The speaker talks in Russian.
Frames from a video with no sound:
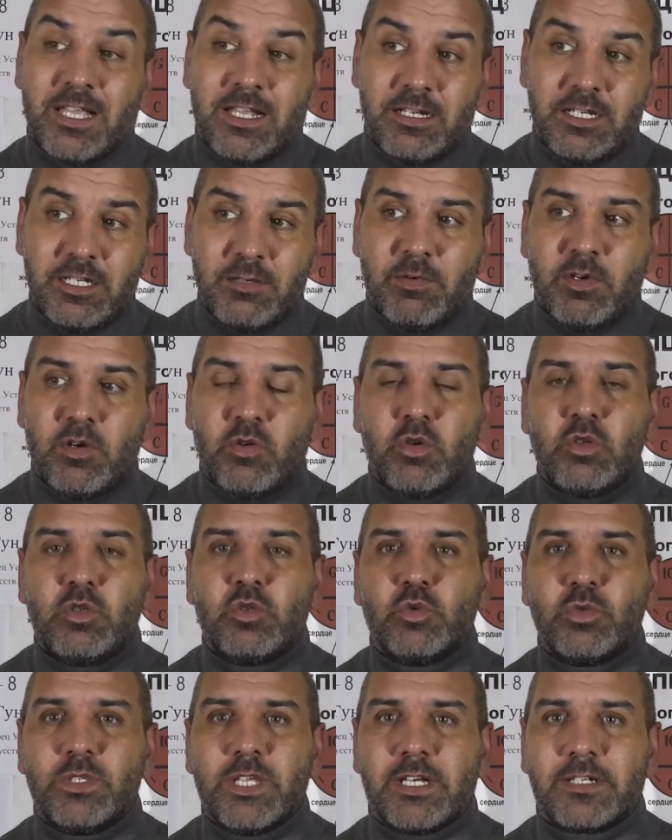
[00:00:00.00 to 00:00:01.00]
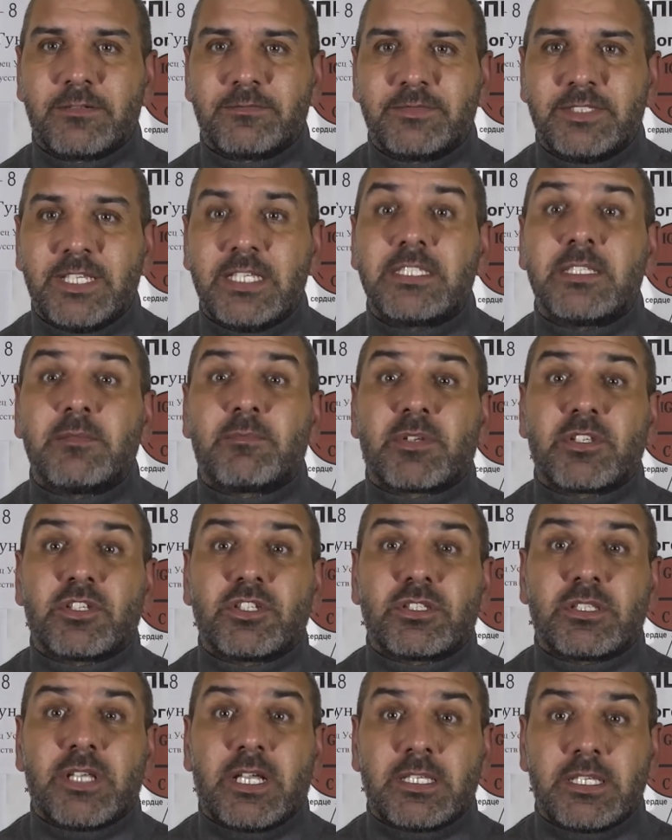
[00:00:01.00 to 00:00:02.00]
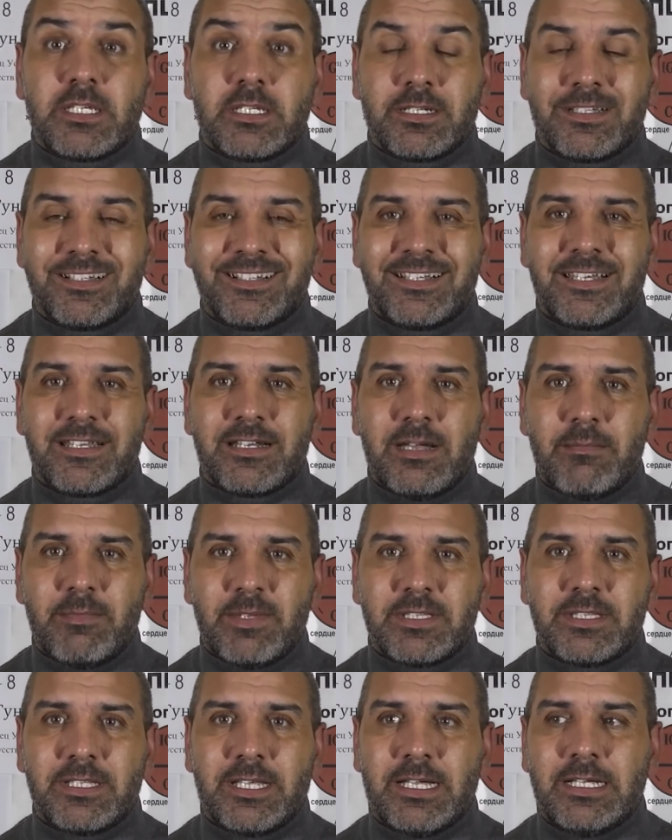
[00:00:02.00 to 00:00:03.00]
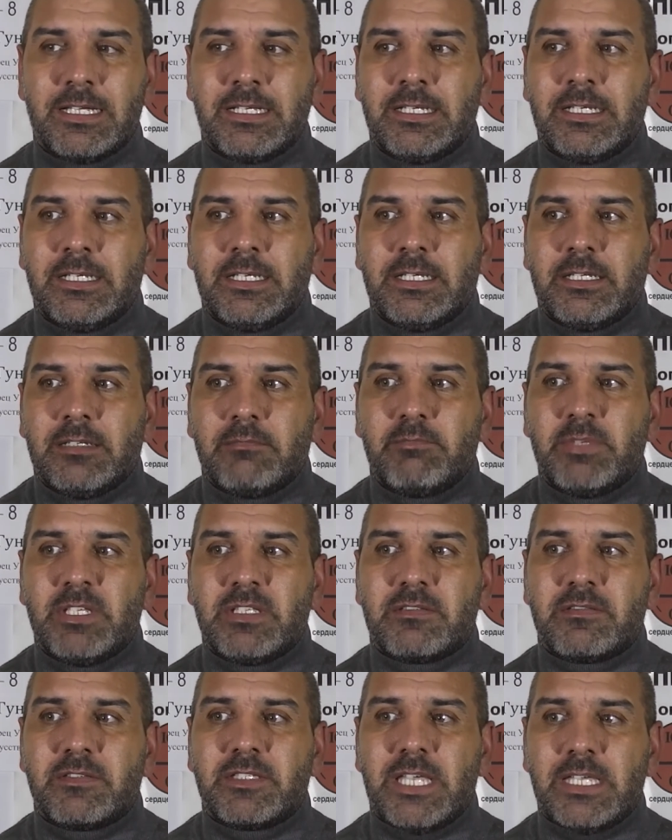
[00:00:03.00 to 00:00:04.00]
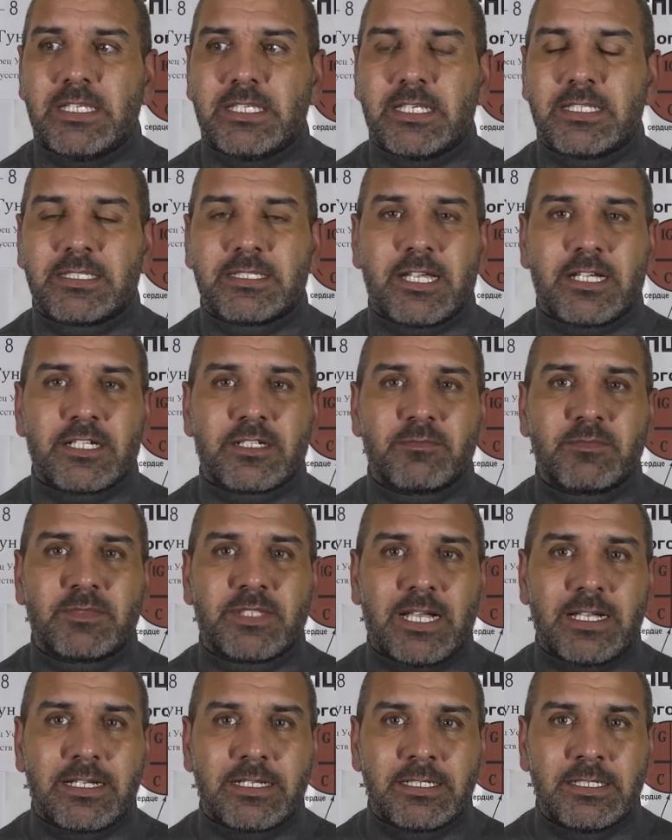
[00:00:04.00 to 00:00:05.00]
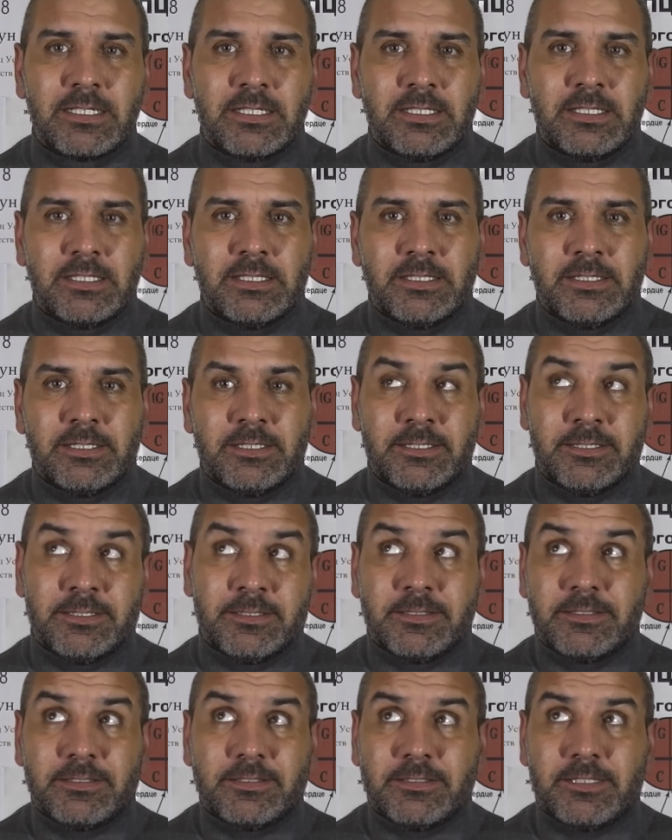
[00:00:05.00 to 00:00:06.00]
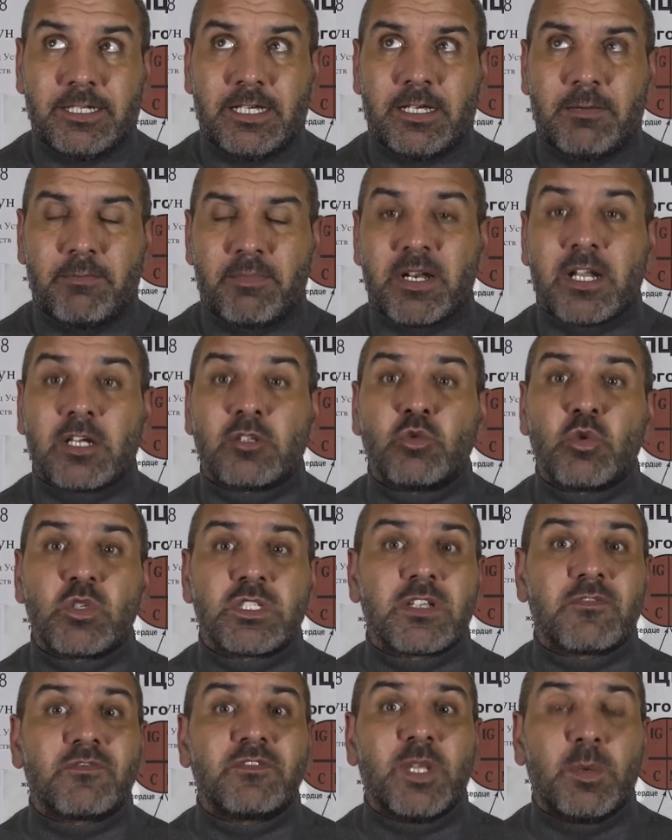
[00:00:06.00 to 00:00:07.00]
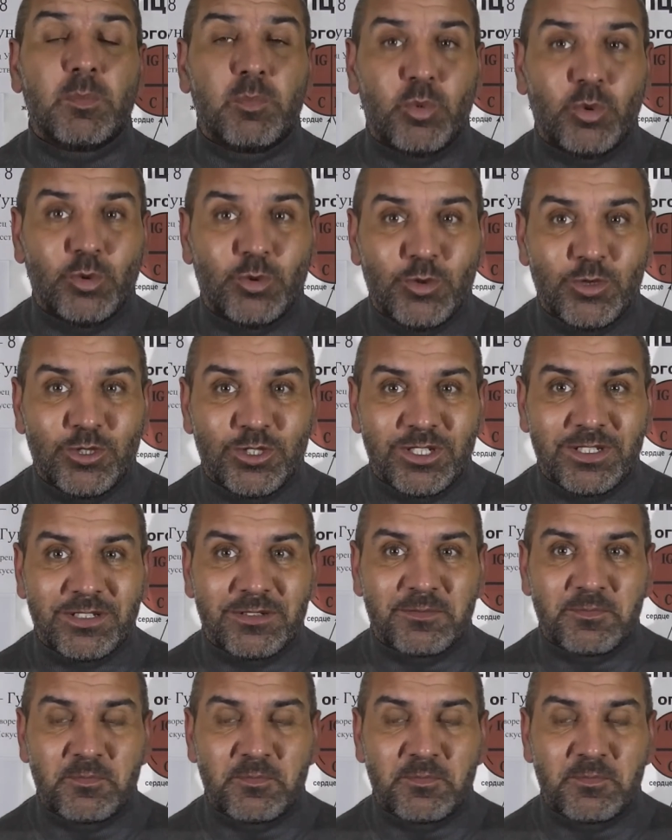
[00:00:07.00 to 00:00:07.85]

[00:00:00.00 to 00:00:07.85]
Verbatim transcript: либо о людях. Если прочитать их грамотно, без всяких, скажем так, прогнозов на будущее.